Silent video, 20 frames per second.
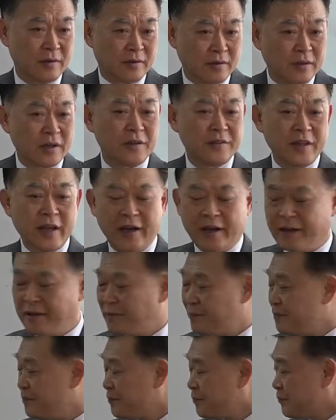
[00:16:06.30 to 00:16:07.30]
그런데
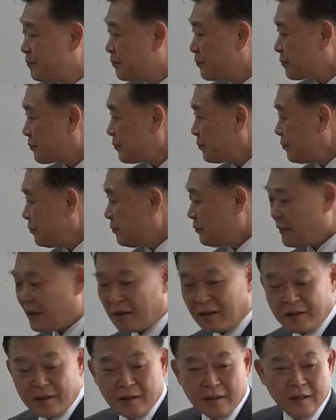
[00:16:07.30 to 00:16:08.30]

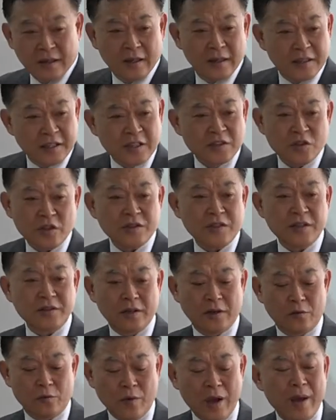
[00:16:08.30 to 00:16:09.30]
이
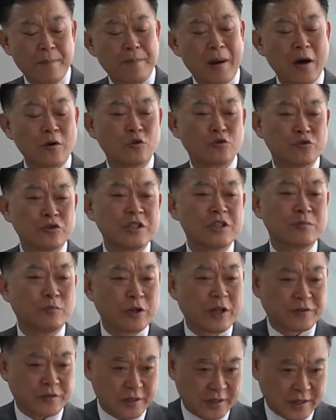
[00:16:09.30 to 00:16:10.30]
천사들을 왜 바로 죽이지
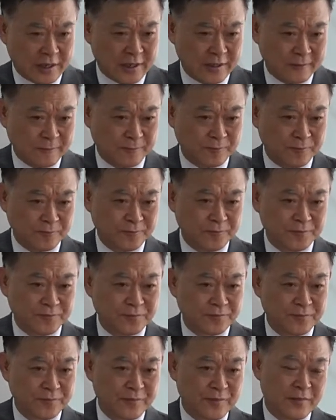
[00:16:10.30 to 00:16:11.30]
못했을까?
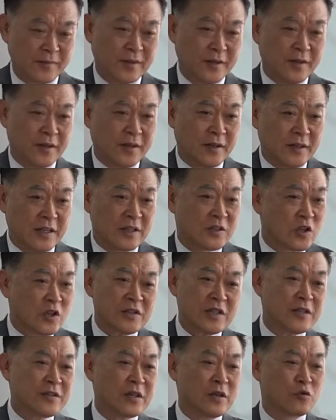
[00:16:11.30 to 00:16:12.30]
이
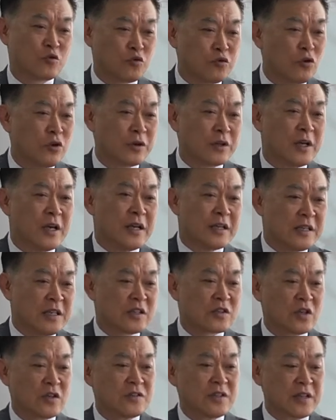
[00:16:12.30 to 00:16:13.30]
천사들을 구원, 이
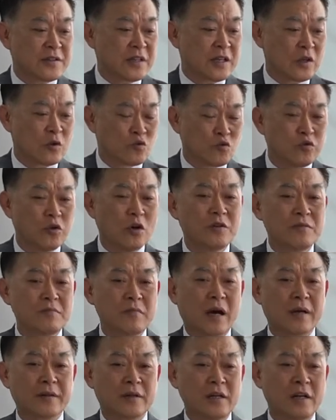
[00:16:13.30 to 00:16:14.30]
천사들이
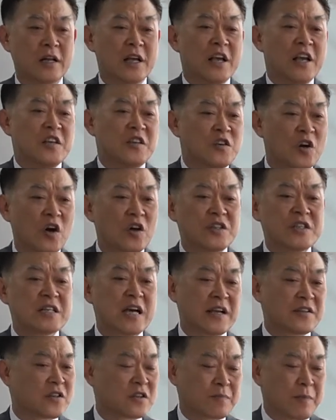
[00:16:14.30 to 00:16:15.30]
구원받을 여지가
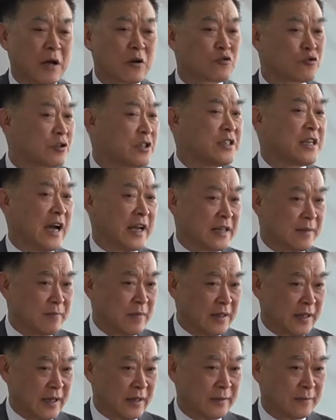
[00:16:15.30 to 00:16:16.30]
있어서 바로 죽인 게
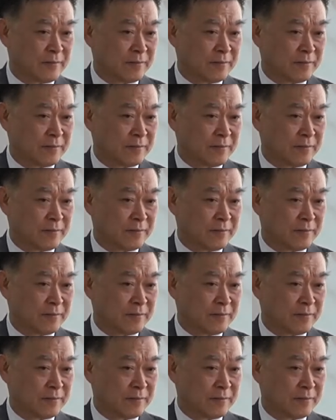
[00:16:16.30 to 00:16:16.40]
아닙니다.